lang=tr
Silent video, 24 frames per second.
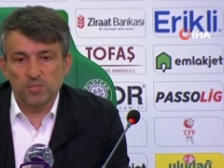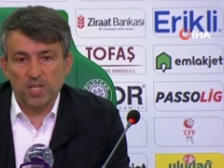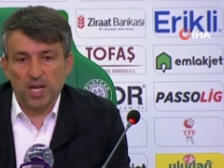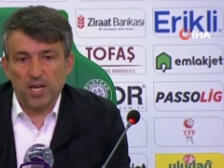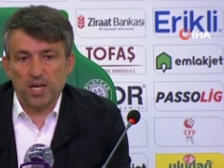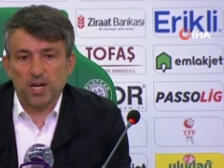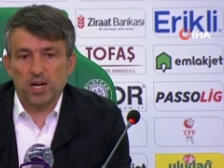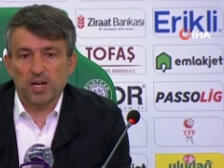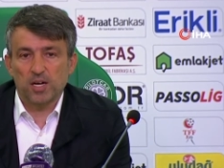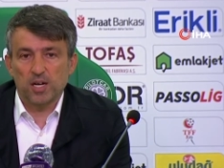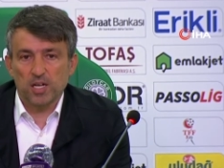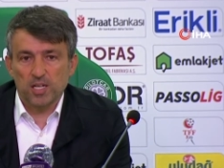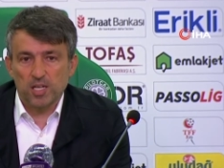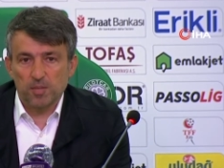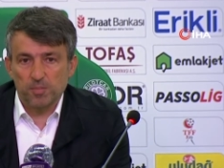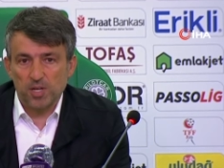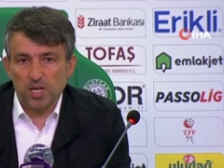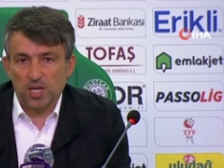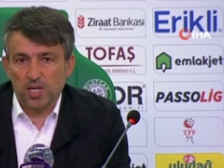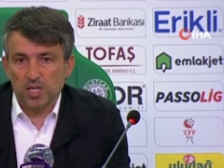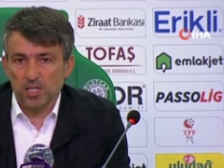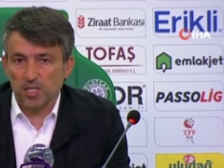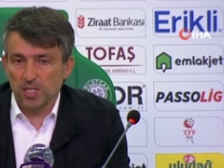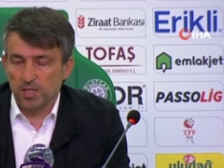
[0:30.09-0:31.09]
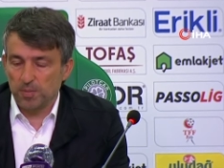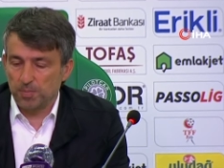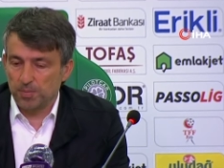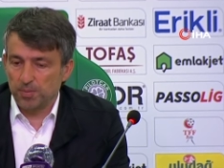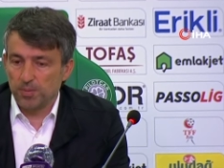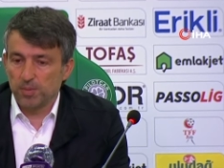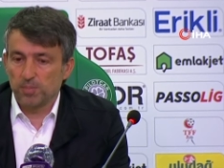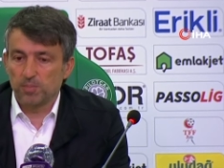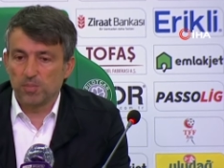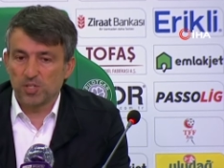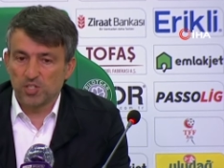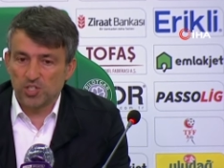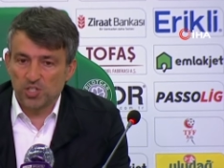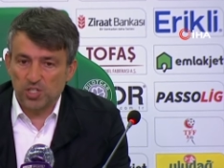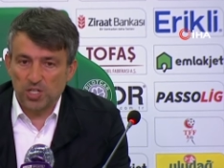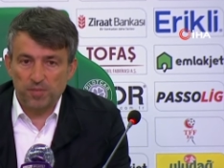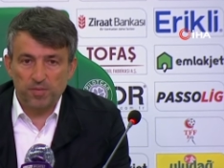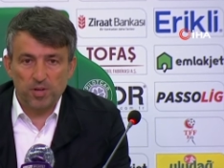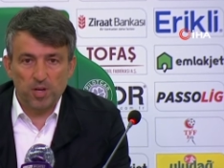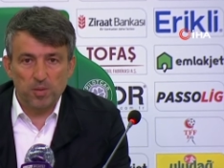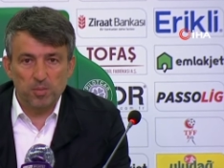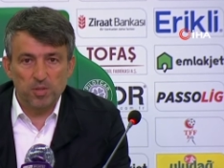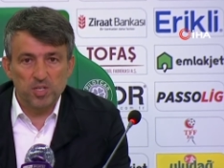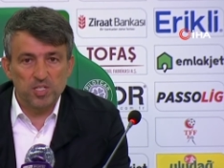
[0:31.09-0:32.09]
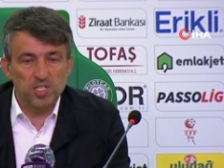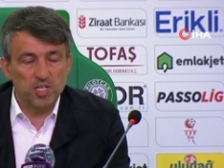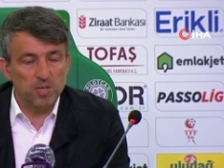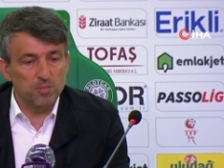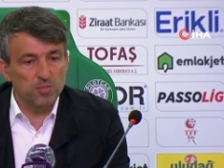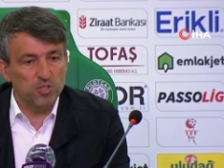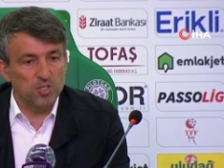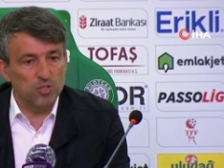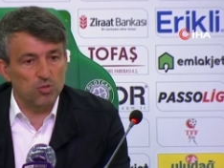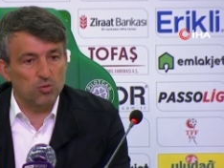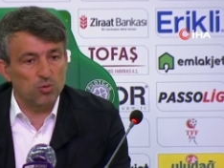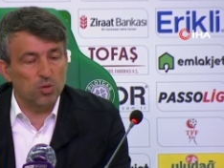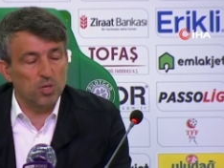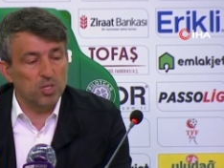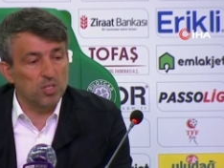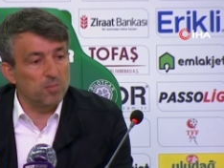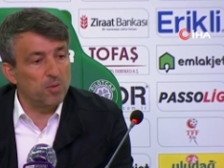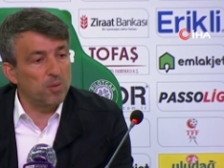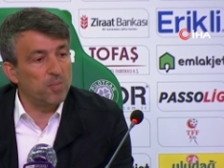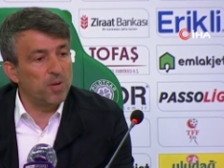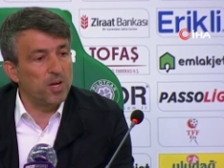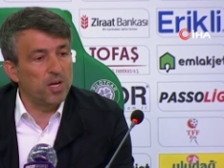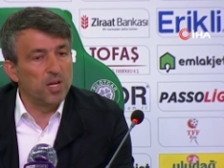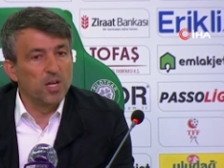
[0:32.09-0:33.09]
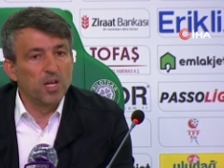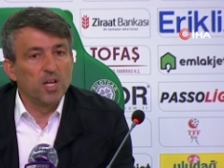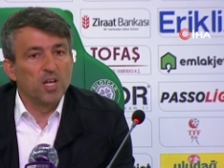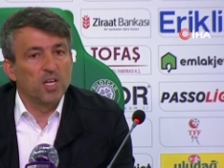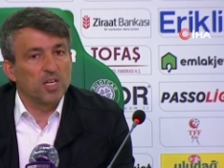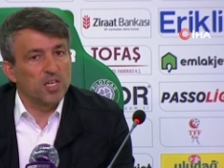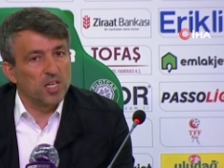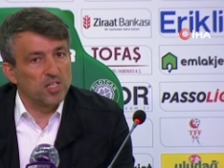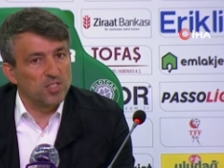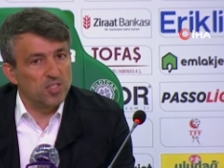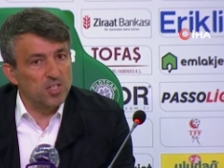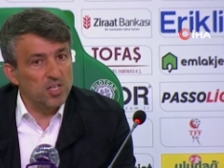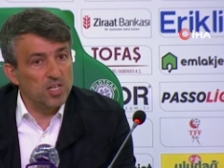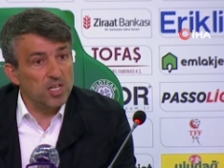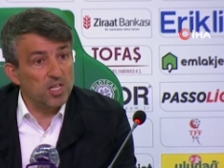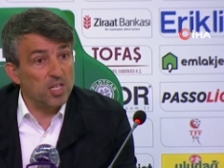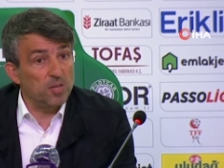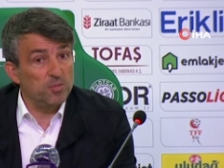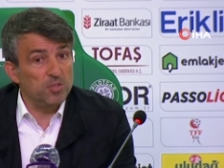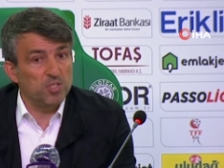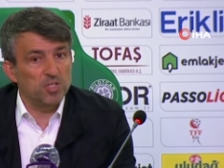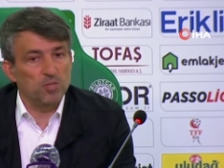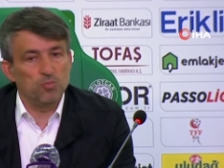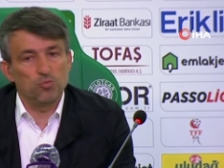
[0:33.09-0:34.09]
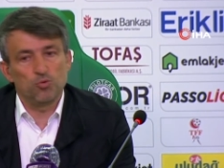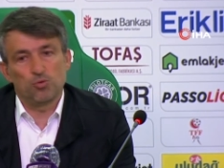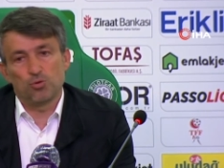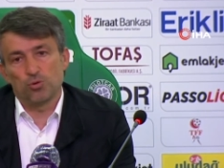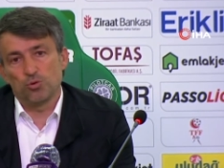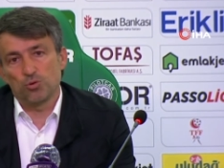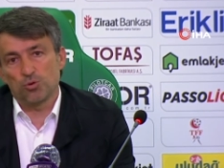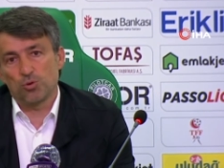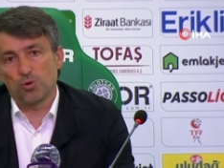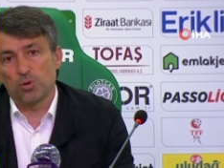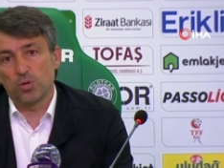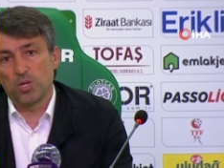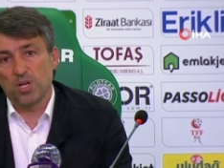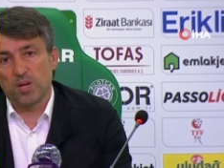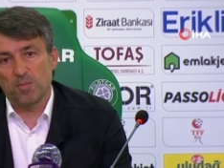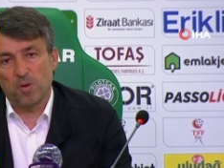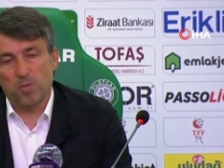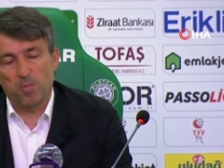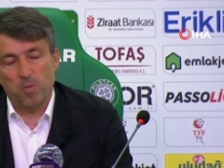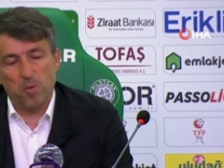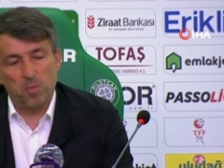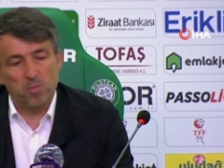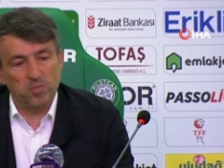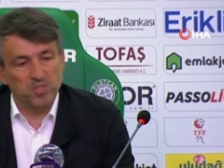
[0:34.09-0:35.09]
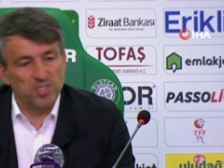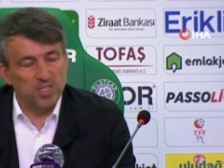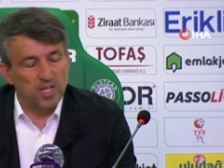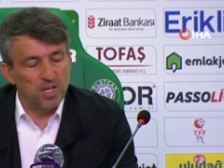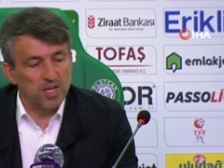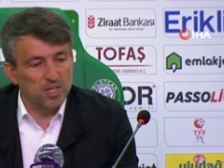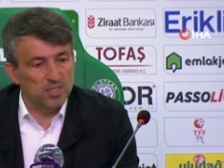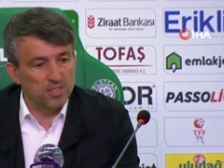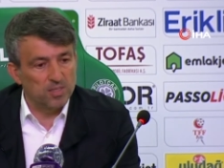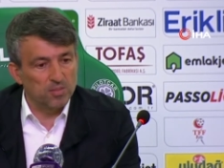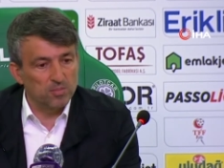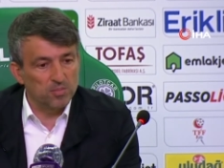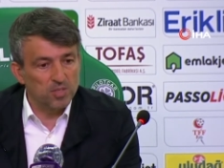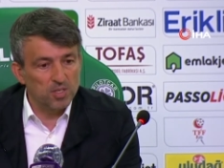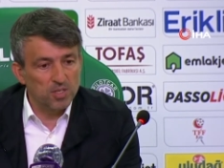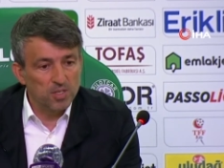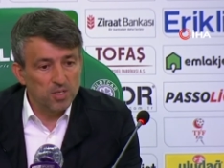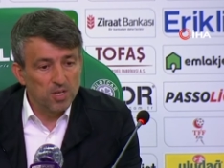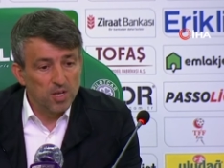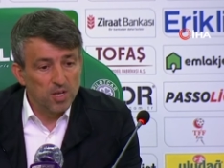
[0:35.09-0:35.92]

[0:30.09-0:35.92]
Tekrar rakibi yakalayıp maçı çevirebileceğimizi söyledim ama kesinlikle bizim üçüncü golü yemememiz lazımdı.